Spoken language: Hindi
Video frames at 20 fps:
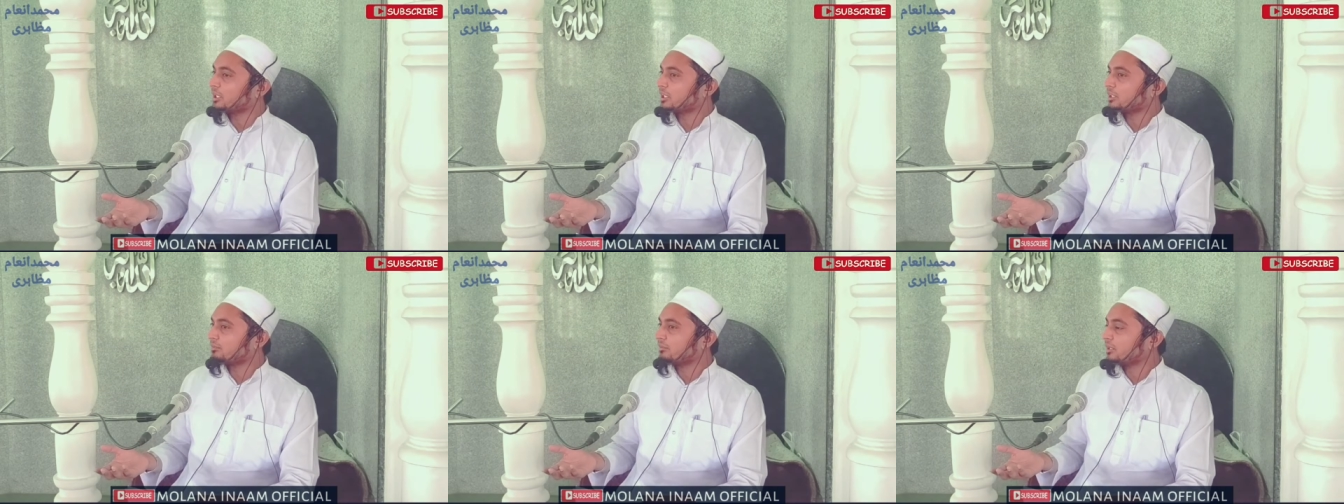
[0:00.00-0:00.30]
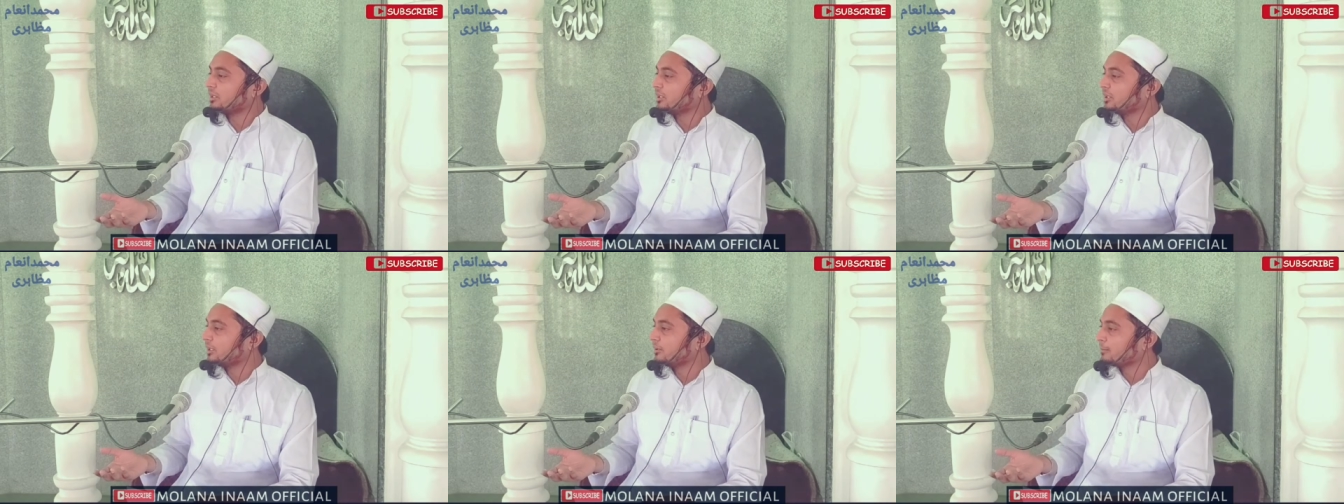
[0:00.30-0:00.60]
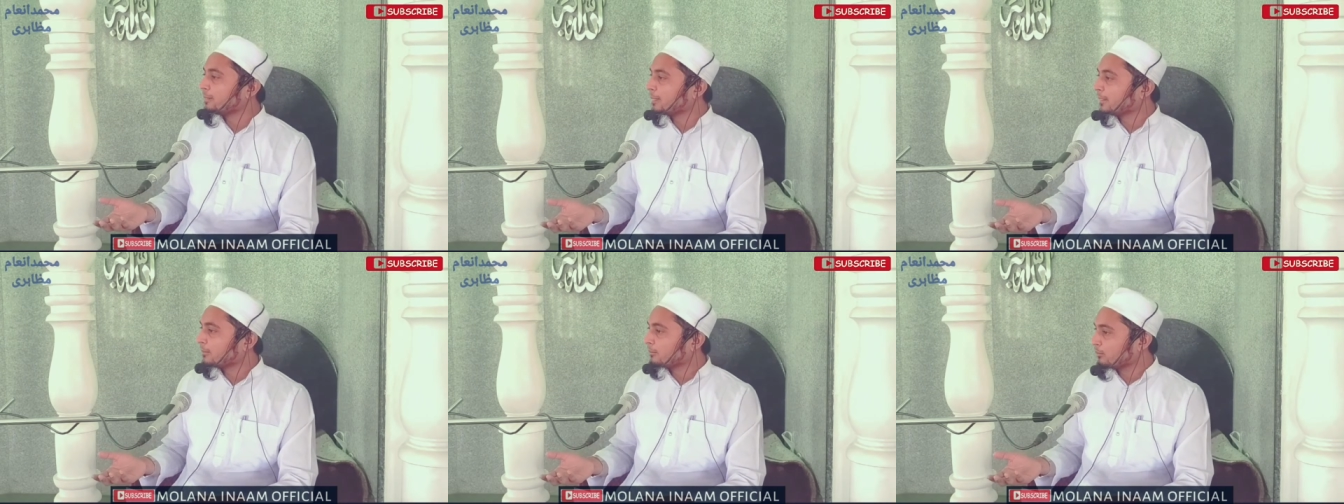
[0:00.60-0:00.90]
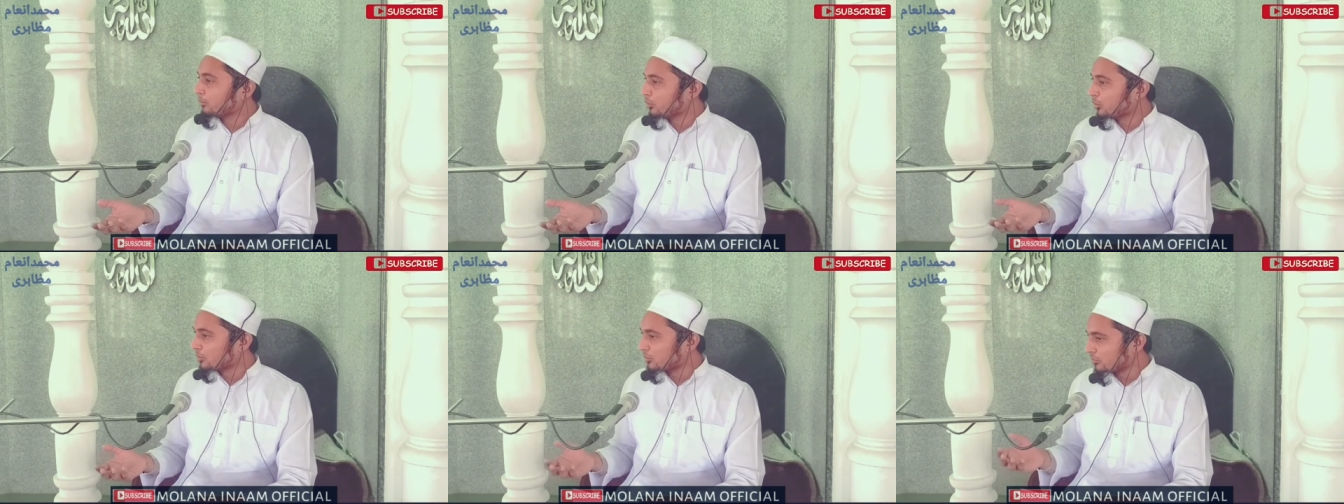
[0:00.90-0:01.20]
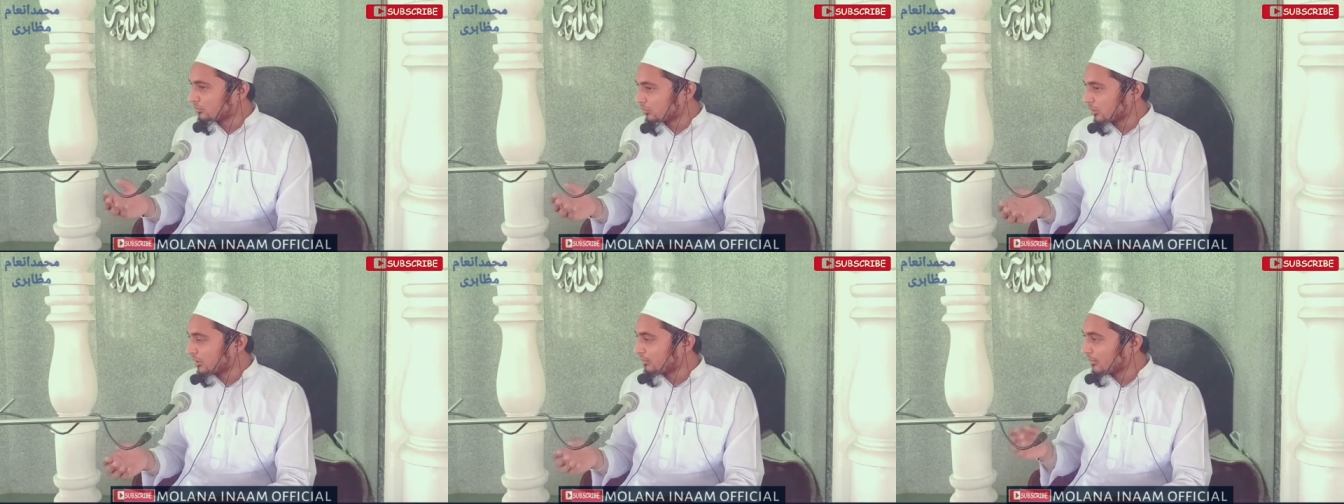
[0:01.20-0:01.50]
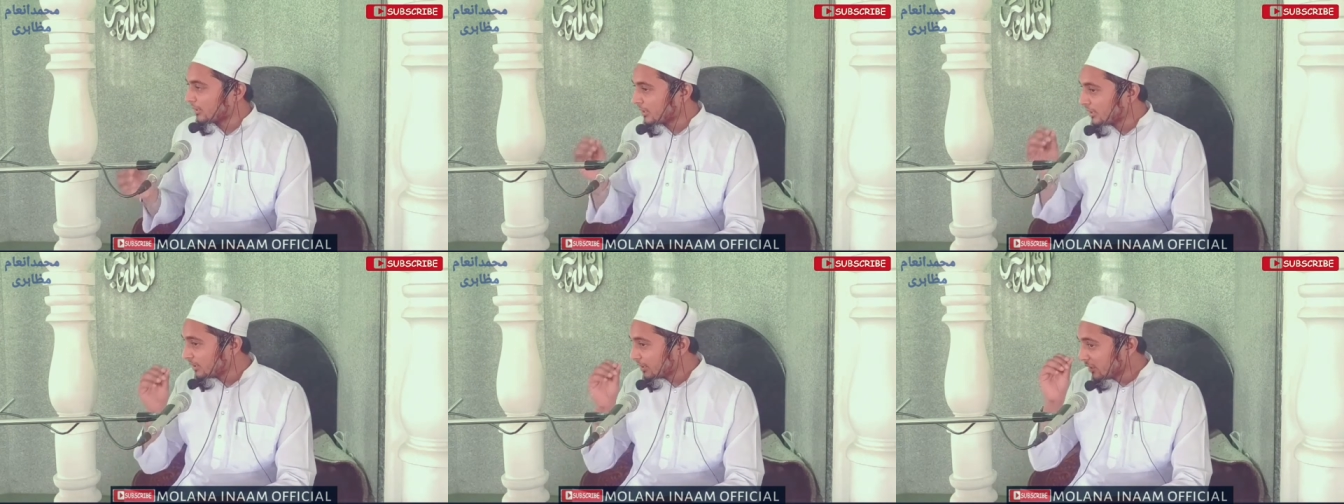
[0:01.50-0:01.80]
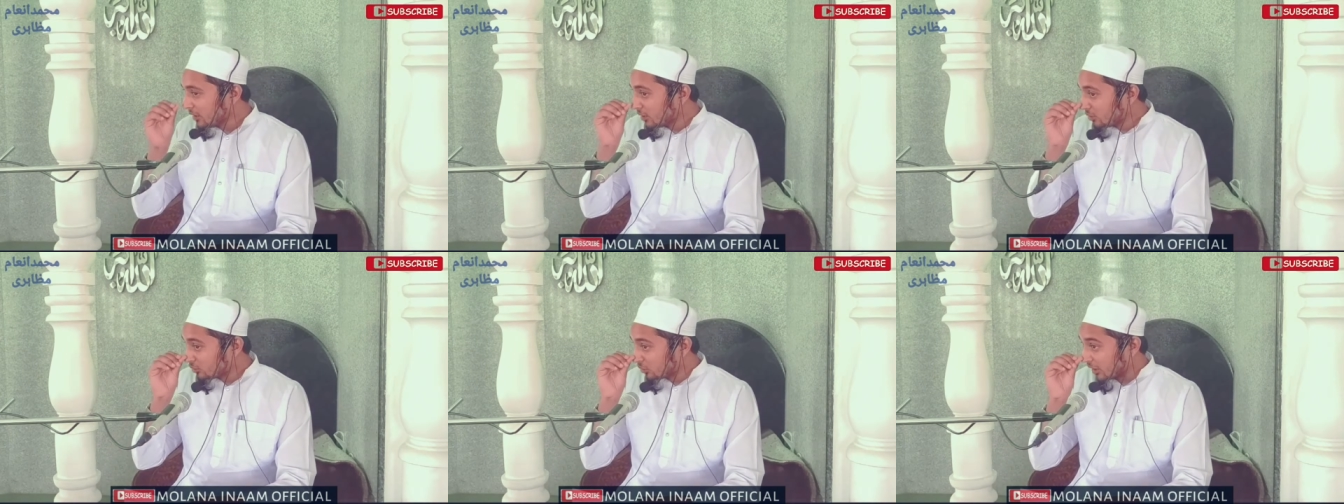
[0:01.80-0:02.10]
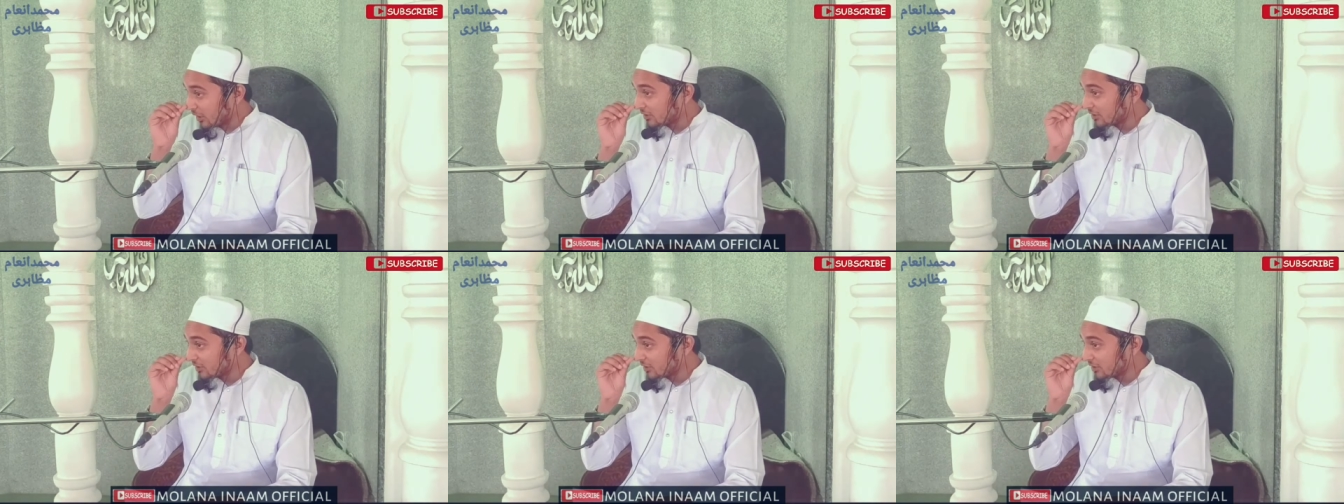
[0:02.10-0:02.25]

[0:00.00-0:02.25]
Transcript: अल्लाह के वली हैं बहुत गुलामा है तो